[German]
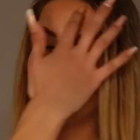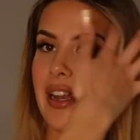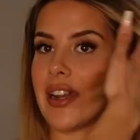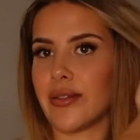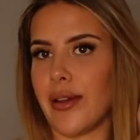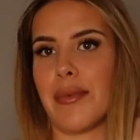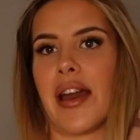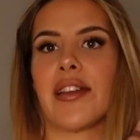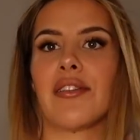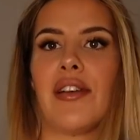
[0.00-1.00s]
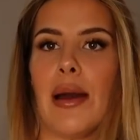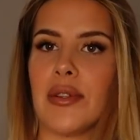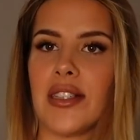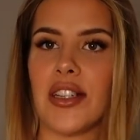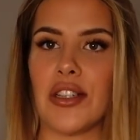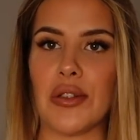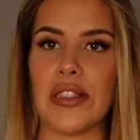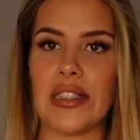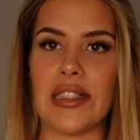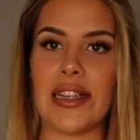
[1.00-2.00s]
Die anderen zwei haben ja andere Farben, die sind nicht
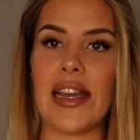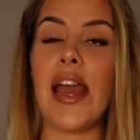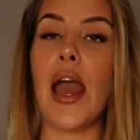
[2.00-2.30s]
durchsichtig.